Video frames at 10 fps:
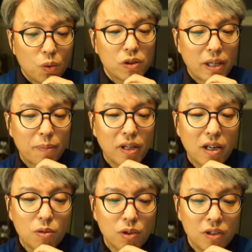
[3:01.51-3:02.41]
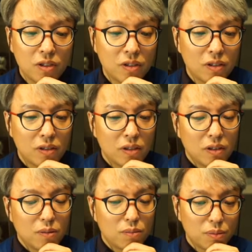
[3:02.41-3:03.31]
걸 담당하고 있는
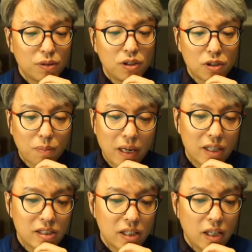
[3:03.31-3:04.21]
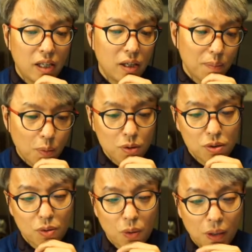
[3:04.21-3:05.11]
부분이죠. 빨간색
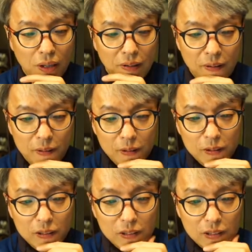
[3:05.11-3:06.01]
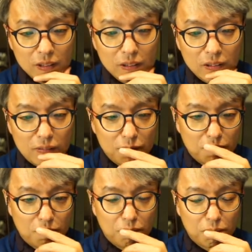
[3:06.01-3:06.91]
보이스 코일.
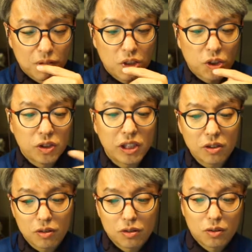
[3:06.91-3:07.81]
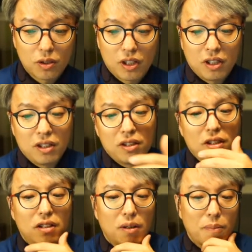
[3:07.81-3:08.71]
음, 전자석적인
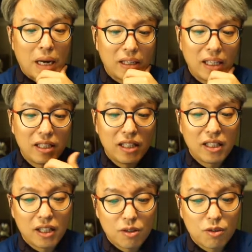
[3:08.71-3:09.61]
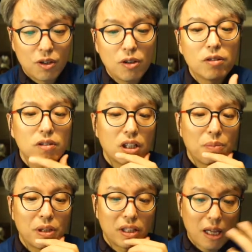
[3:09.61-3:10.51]
어, 마그네틱이 있고요. 그
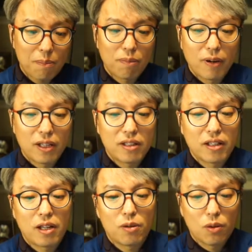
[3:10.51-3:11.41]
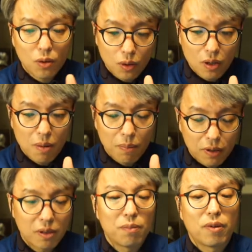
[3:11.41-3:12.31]
다음에 탑 플레이트가 있고
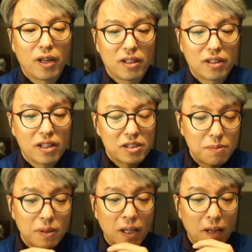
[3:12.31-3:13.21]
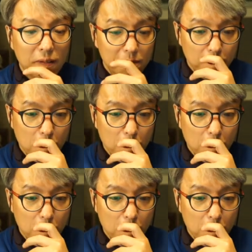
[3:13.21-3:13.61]
버튼 플레이트가 있습니다.